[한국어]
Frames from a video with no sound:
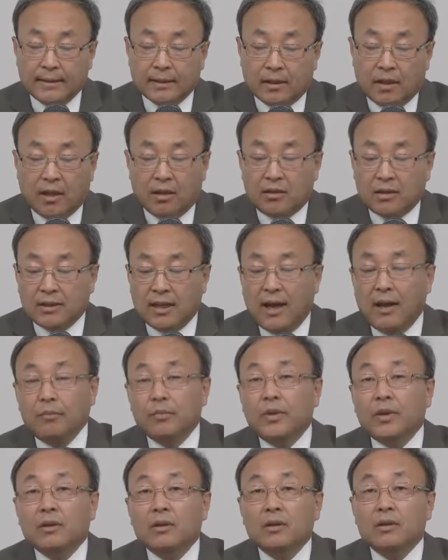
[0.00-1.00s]
그러니까 그
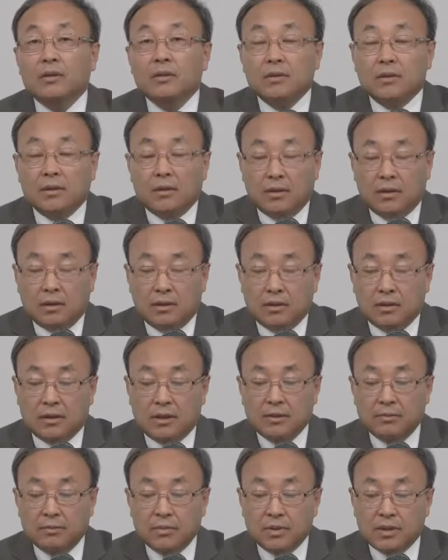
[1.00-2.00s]
사람들은
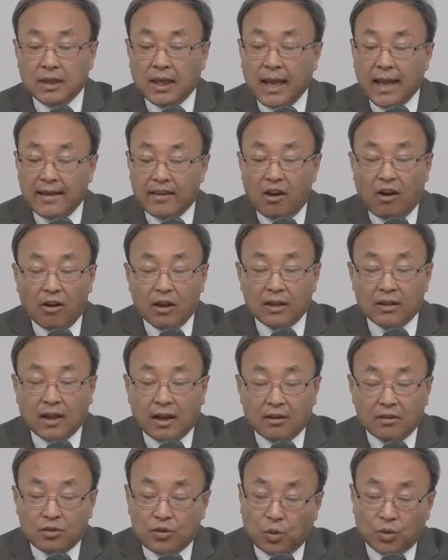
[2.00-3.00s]
짐승의 영이
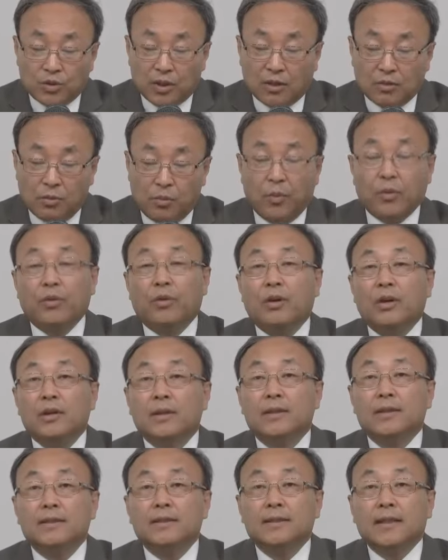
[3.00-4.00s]
있다는 조차도 모르는 거예요.
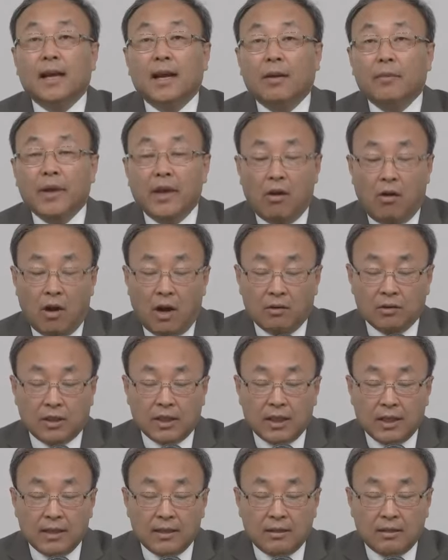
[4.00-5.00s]
사람의 영하고
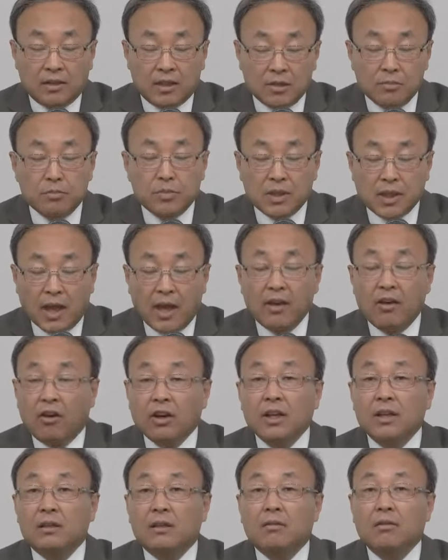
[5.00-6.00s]
틀린 짐승의
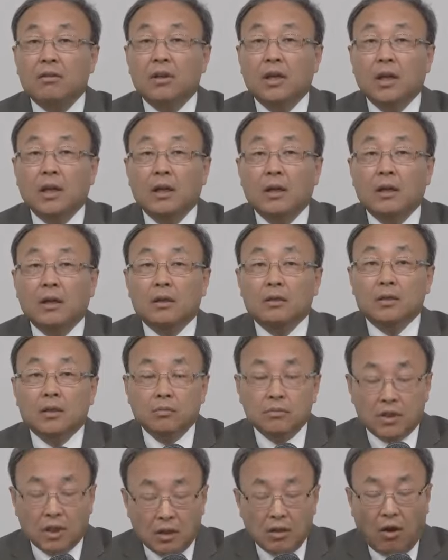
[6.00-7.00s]
영이 있다고.
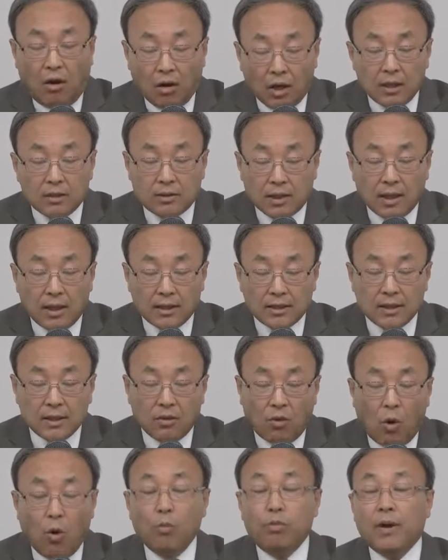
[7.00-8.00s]
짐승이 영이 있어야지
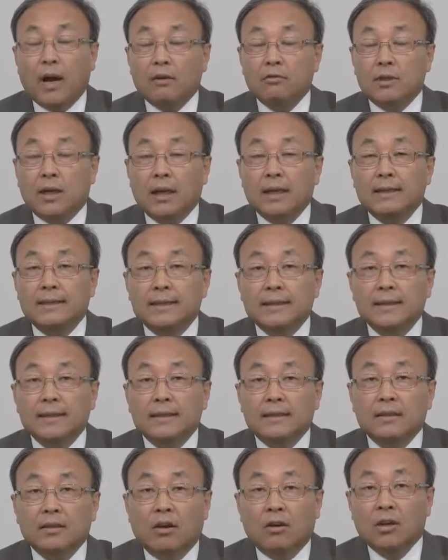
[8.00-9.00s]
호흡을 하고
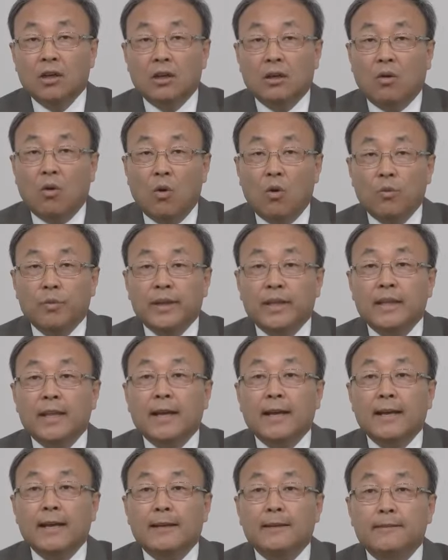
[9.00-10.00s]
살지. 영이
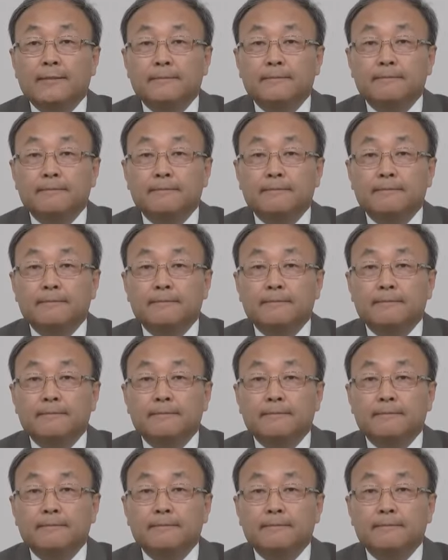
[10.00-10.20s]
호흡인데.